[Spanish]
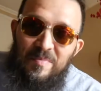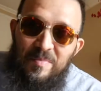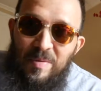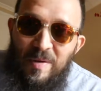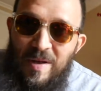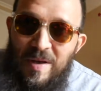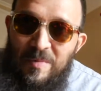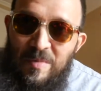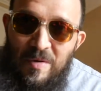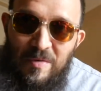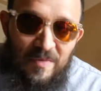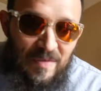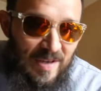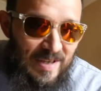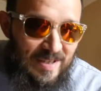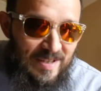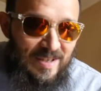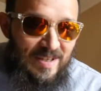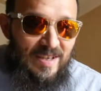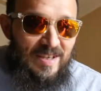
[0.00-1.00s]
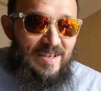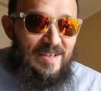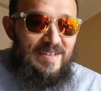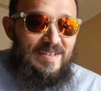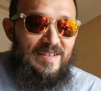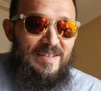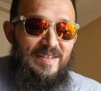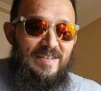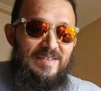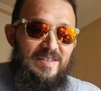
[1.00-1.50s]
Podemos ver
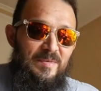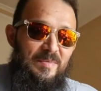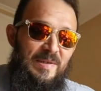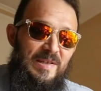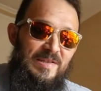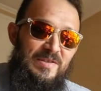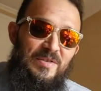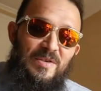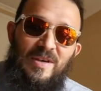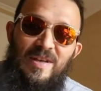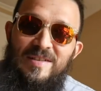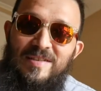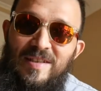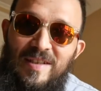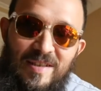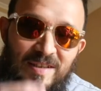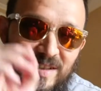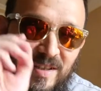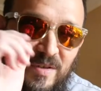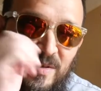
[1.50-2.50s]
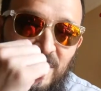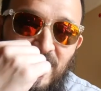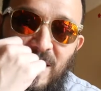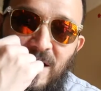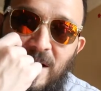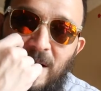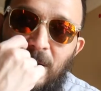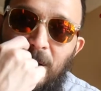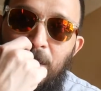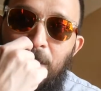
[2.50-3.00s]
que desapareció casi al tiro
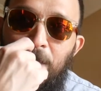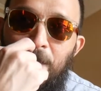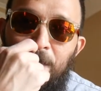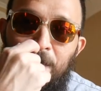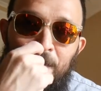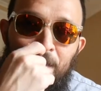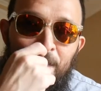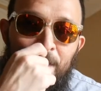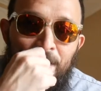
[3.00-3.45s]
la,